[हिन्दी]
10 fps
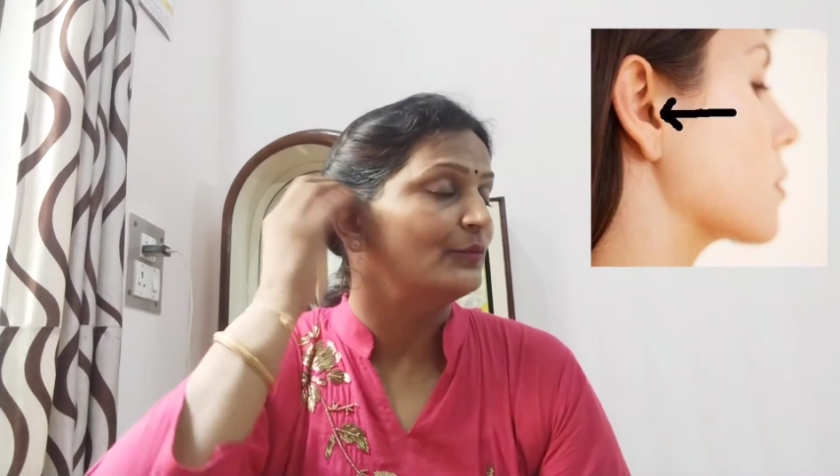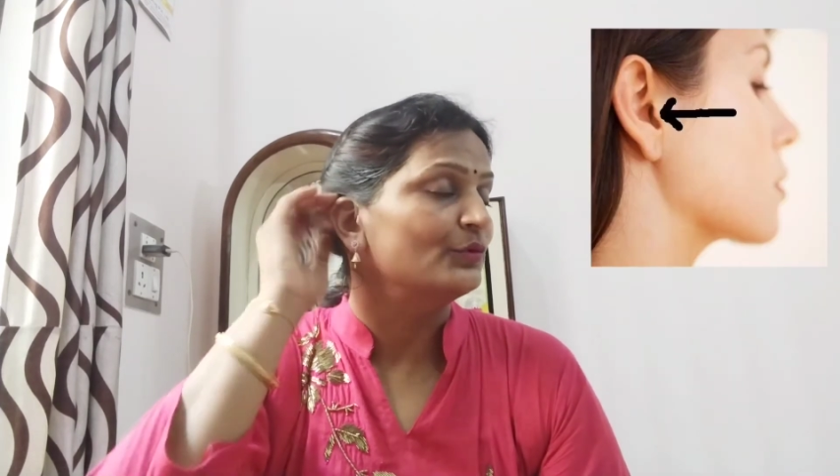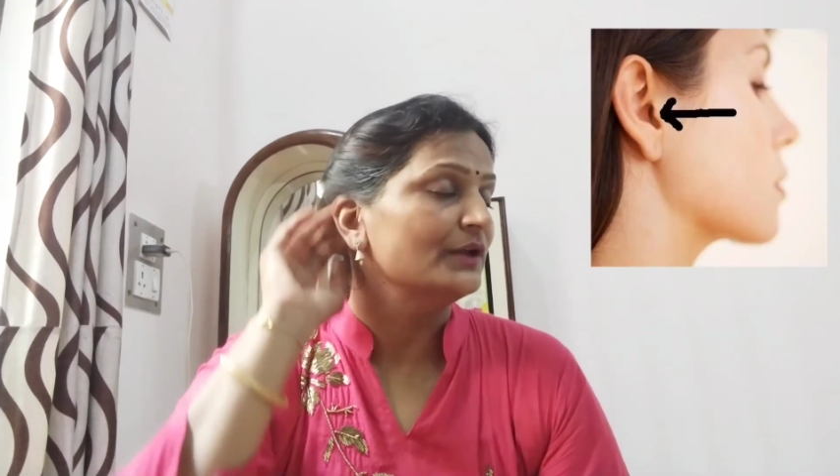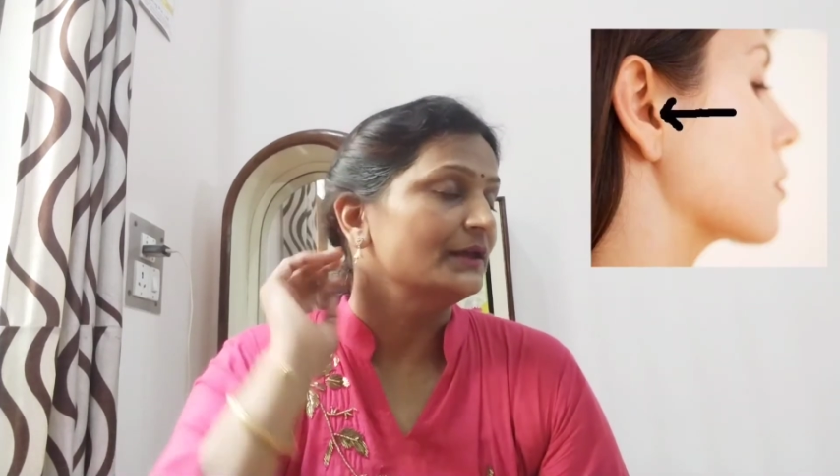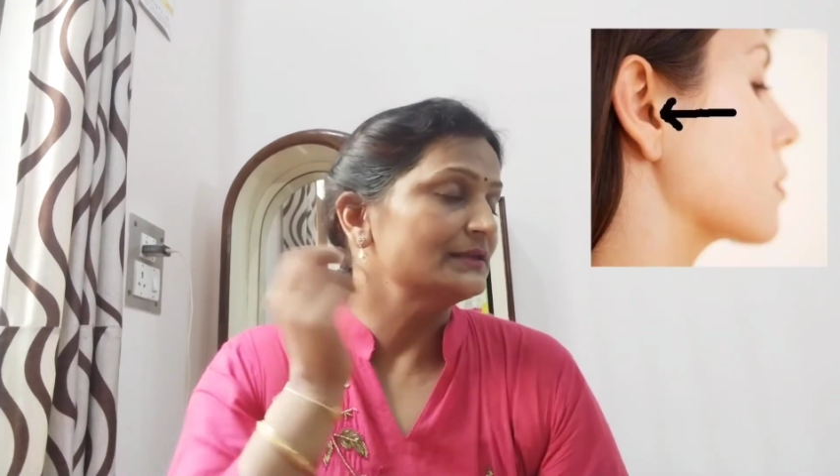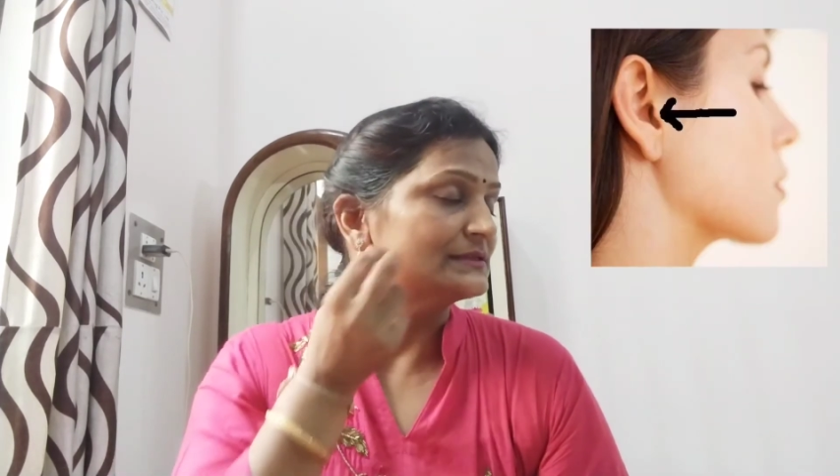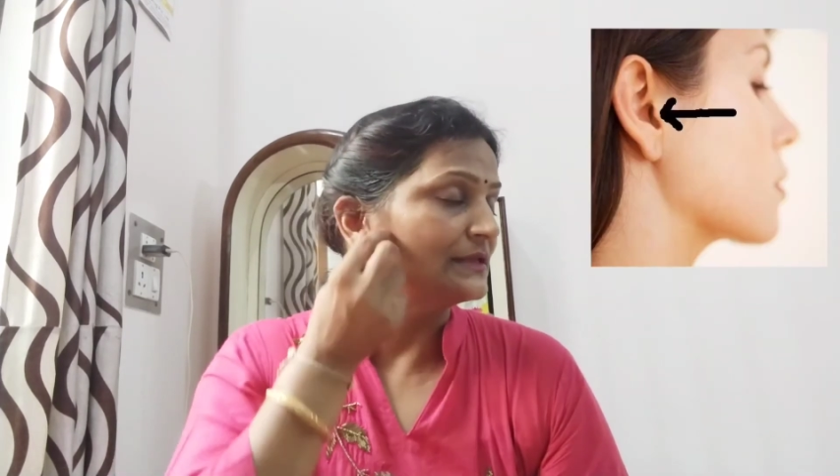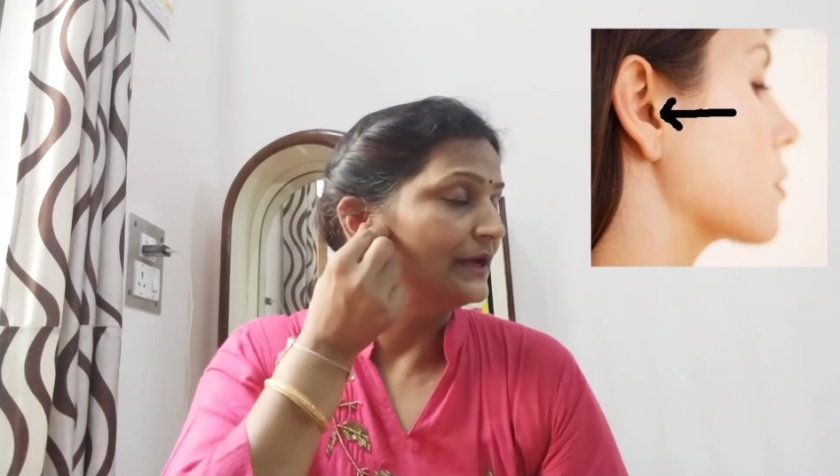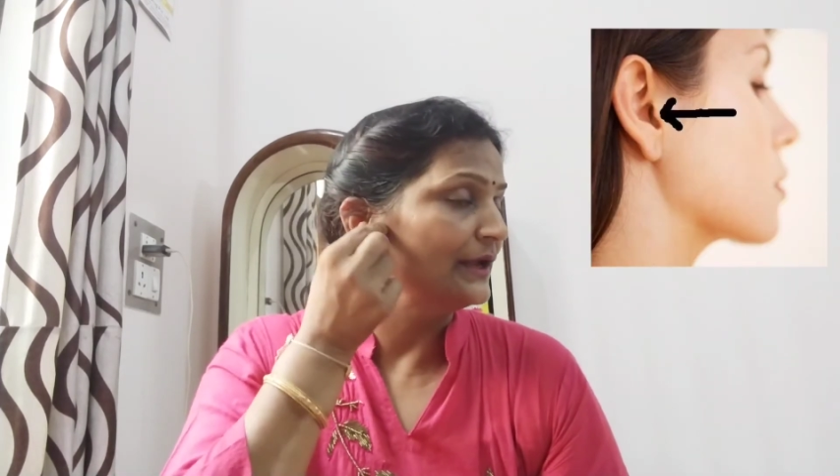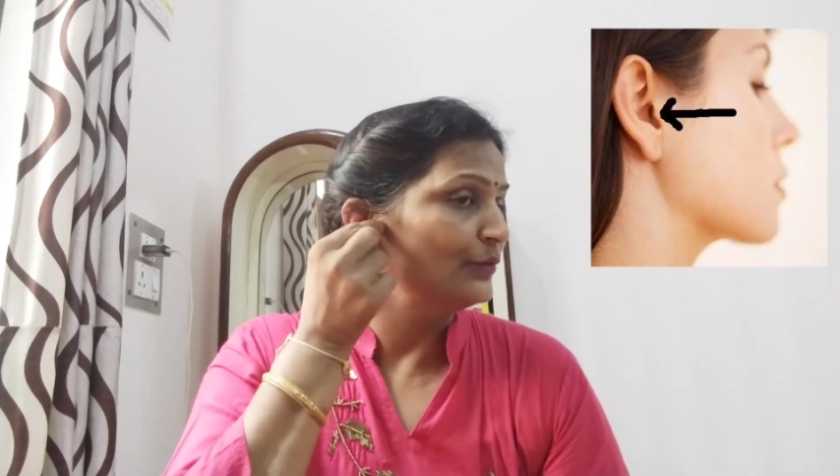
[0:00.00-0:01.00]
मोटा
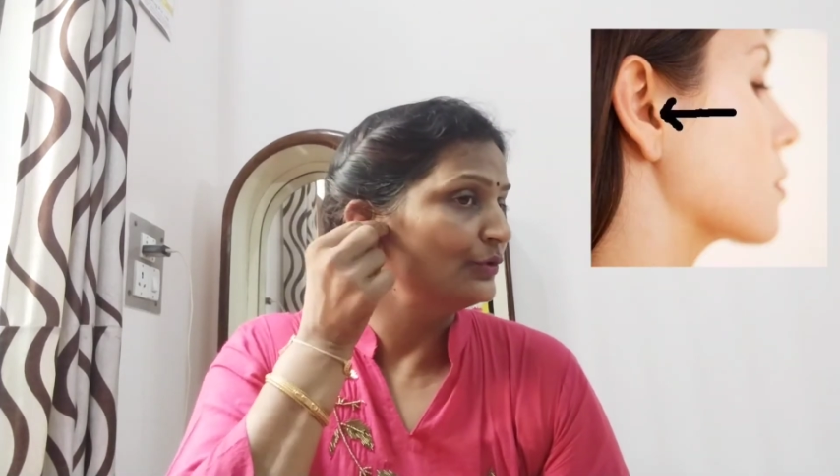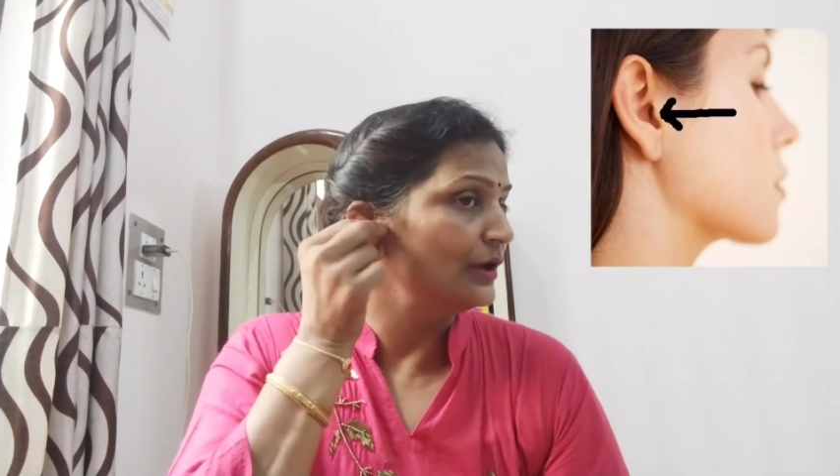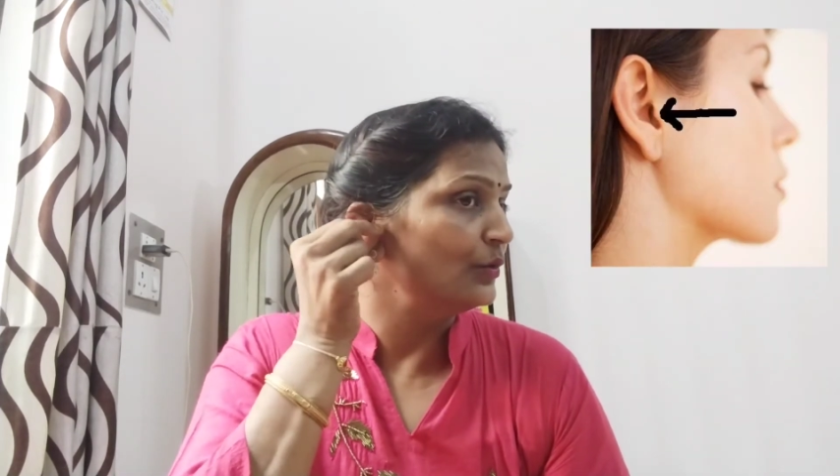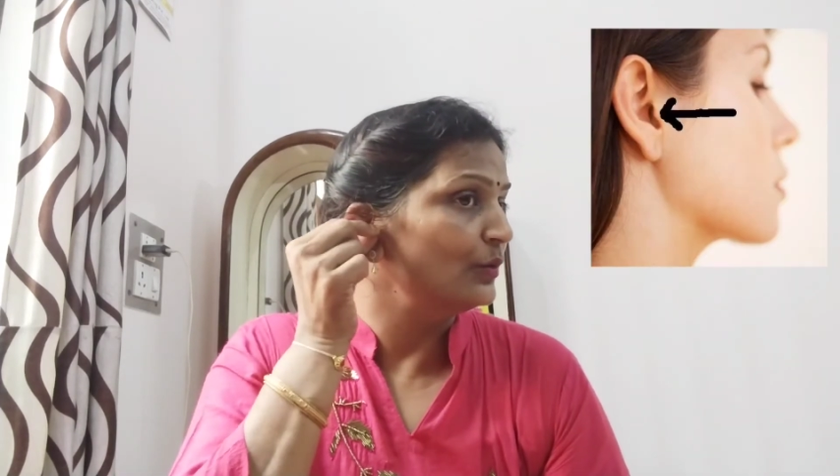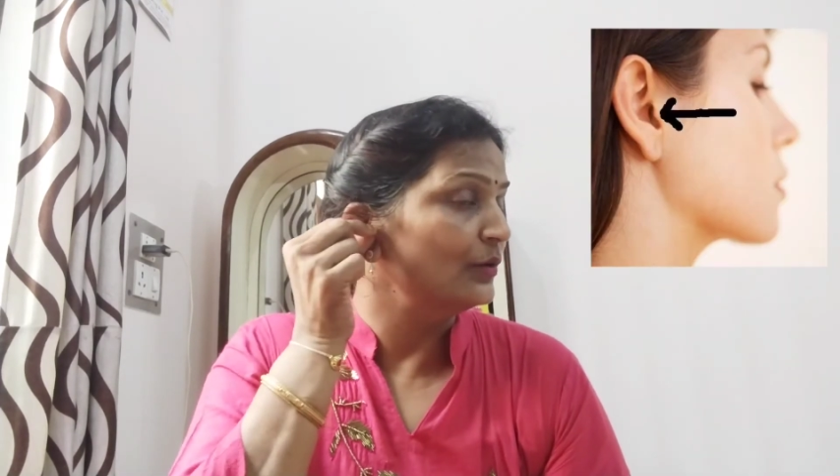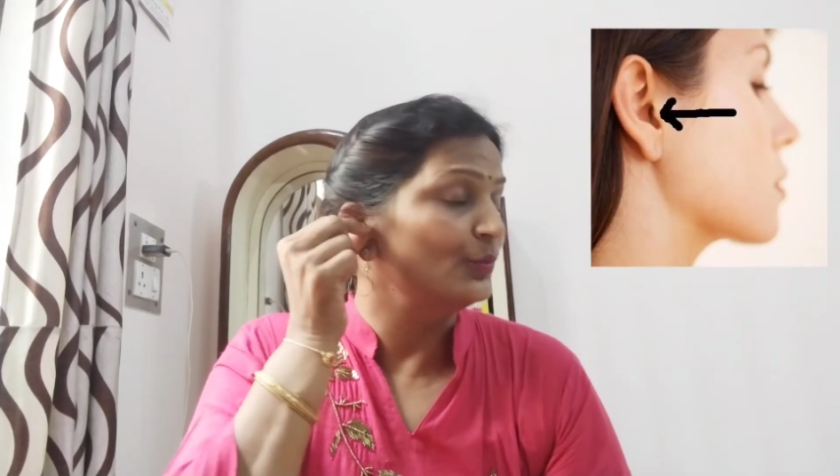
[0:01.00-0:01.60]
हिस्सा है उठा हुआ